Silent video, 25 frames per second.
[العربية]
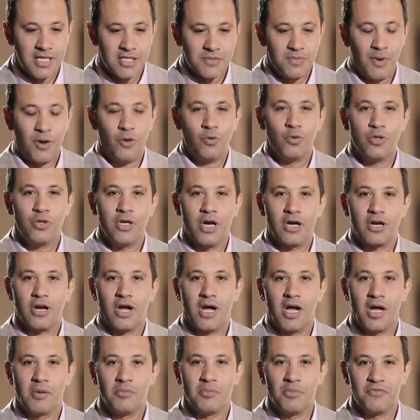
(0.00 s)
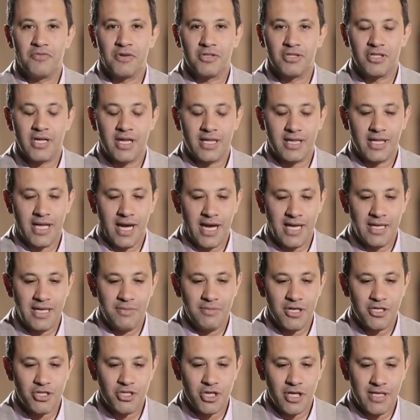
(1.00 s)
اسمحوا لي ارحب بفضيله
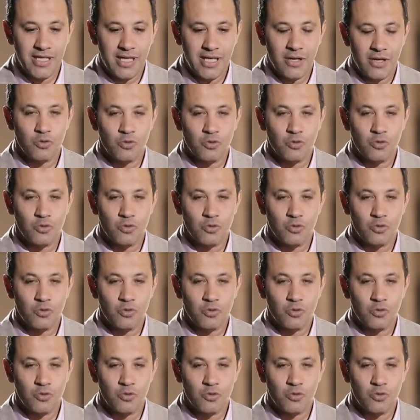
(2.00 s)
العالم الجليل